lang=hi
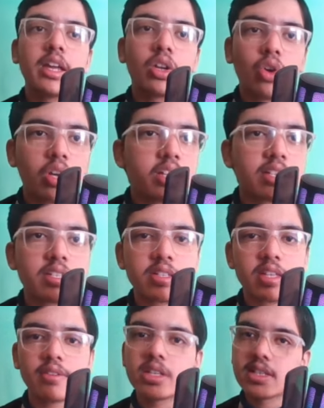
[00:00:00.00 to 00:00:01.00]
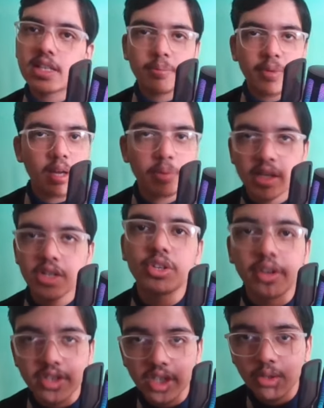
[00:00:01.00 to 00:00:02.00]
एक और रीजन जिसकी वजह से आपका
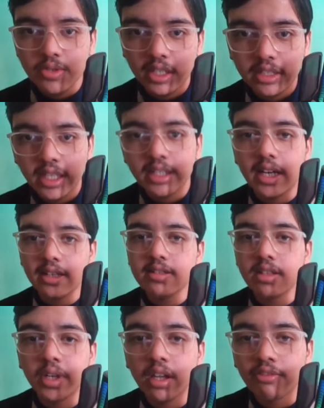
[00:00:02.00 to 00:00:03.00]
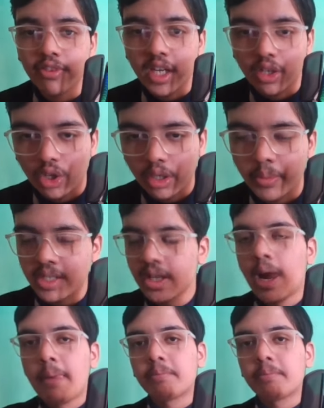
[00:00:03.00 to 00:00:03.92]
एप्लीकेशन रिजेक्ट हो सकता है दैट इज सबमिटिंग फेक डॉक्यूमेंट्स